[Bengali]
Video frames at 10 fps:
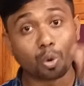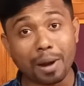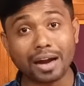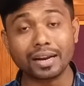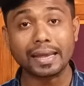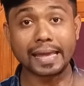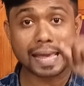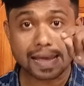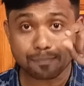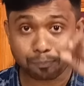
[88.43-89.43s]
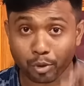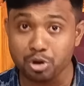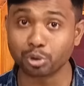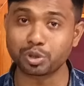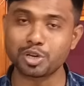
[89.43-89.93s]
তোমার এই
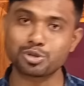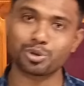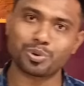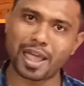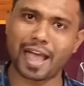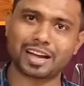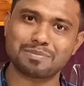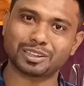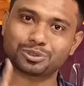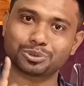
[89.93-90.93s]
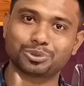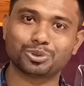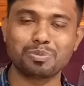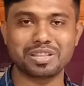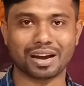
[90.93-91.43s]
পরিণতির জন্য একমাত্র
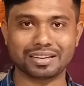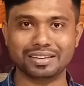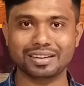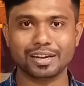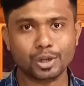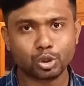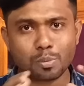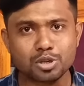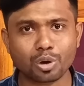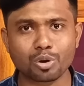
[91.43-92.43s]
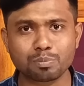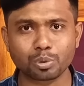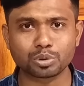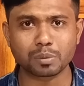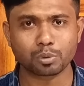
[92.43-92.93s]
তুমি দায়ী তুমি যখন
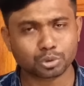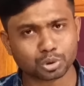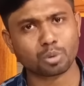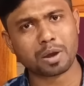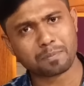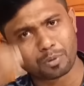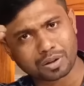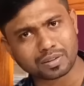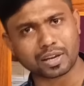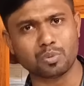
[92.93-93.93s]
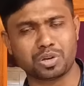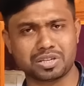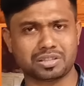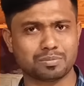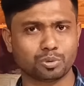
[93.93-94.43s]
পড়তে বসছো তোমায় পড়া থেকে
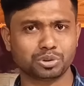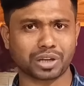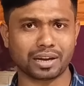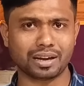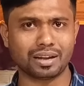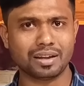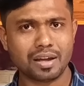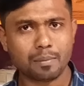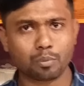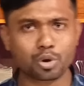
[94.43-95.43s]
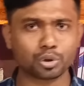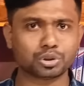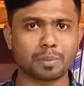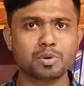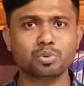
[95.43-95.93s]
উঠে যেতে মন চায় না মনে
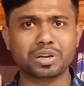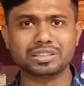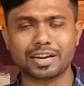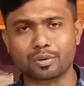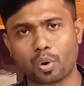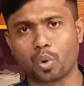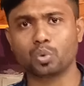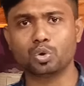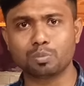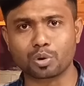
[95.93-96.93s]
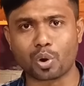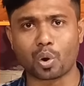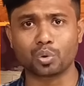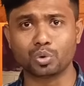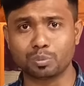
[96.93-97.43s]
হচ্ছে আমি উঠে যাই কখন উঠবো
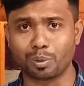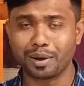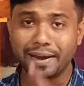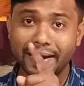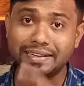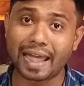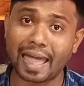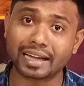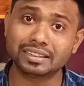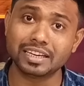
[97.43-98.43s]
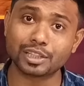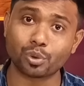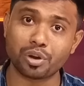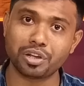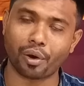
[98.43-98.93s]
কখন উঠবো এটা একদিনে
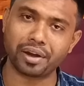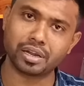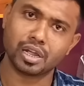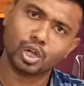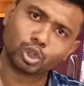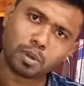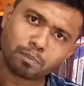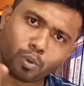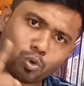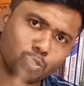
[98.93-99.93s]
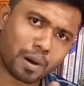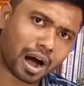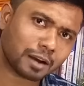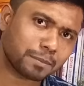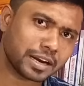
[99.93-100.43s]
তৈরি হয়নি তুমি
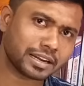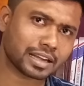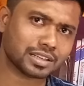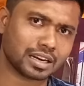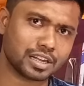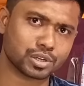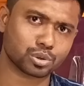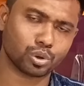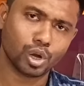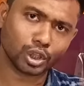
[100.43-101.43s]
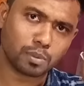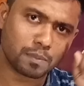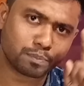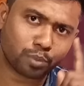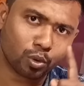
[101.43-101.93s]
বহুবার ব্রেনকে জানিয়েছো
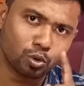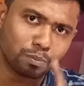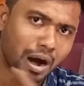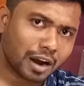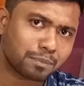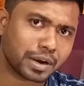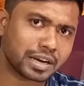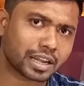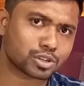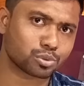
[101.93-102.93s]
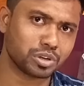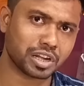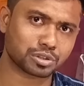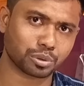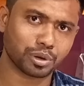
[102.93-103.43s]
তুমি বহুবার ব্রেনকে
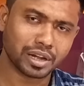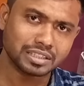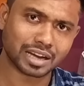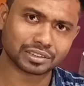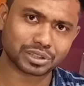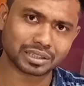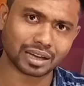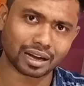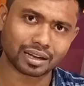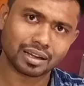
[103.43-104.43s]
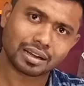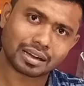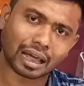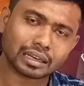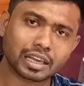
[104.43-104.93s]
শুনিয়েছো যে আজকে থাক
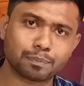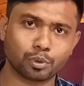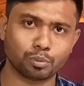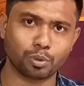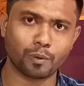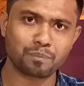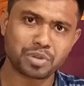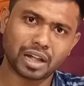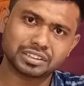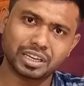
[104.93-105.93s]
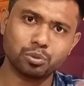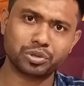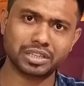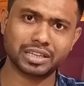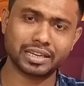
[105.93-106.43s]
কালকে পড়বো আজকে
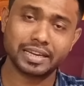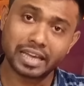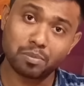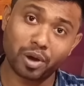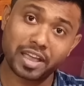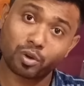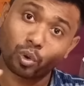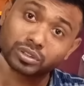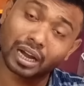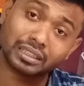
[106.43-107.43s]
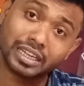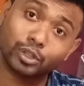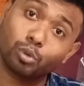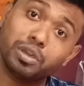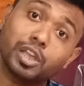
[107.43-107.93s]
উঠে যাই এবং এই কথাটি
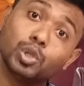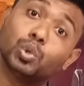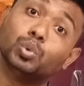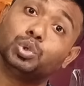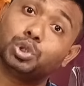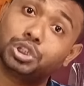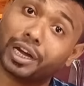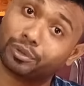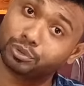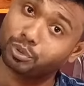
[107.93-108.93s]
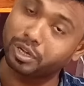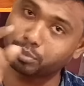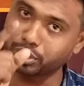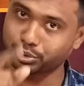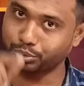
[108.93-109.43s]
তুমি কিন্তু উচ্চারণ করে
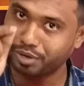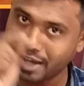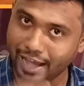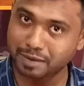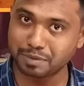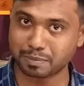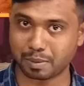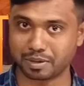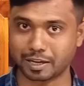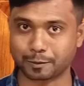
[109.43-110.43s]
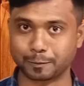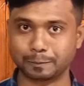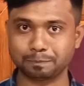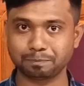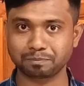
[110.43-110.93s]
বলেছো একবার ভেবে দেখো